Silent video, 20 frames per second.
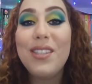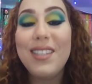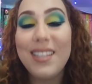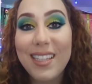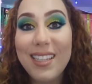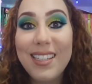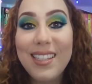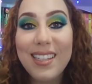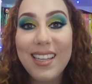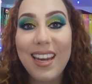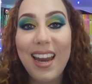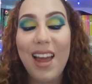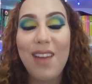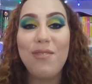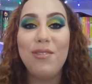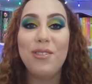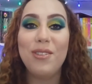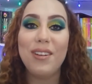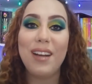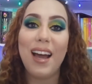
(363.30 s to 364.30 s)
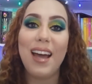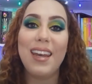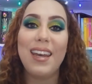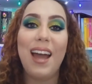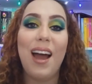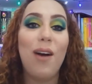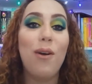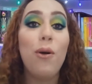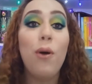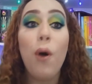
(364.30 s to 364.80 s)
se inscreve no
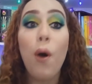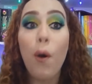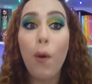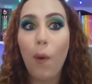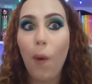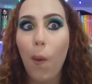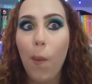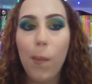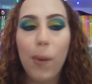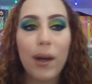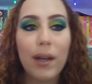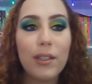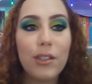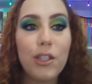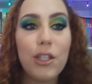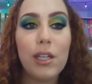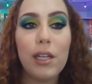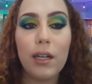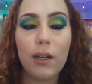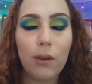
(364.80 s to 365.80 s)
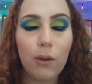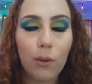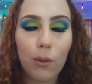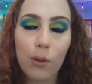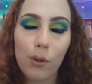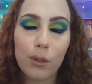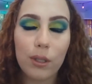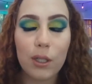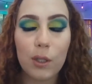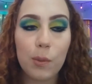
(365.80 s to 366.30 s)
canal, compartilha com
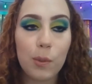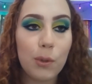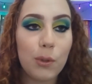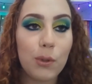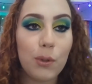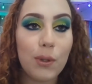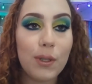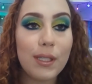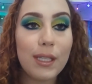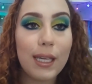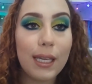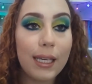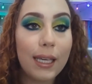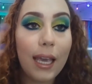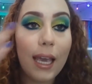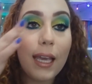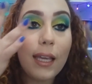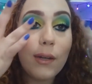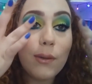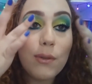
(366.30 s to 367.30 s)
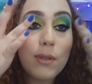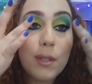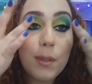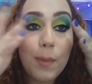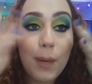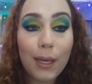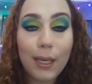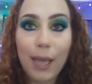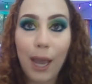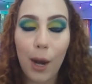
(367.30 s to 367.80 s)
outras pessoas que queiram
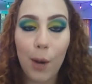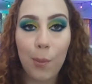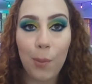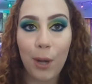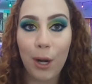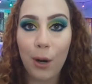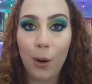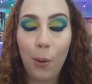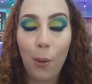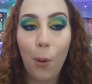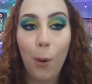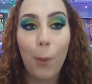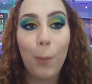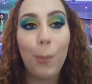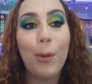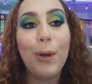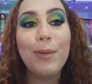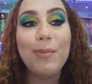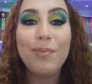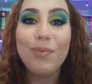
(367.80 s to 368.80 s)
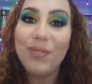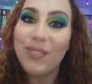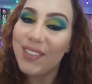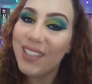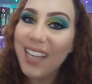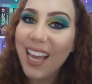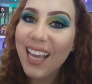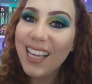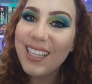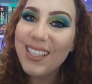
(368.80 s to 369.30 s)
se maquiar para a Copa.
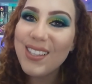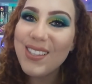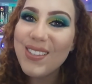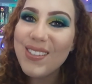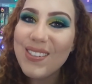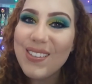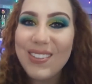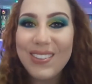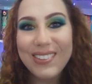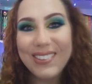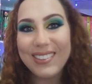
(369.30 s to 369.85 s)
E é isso.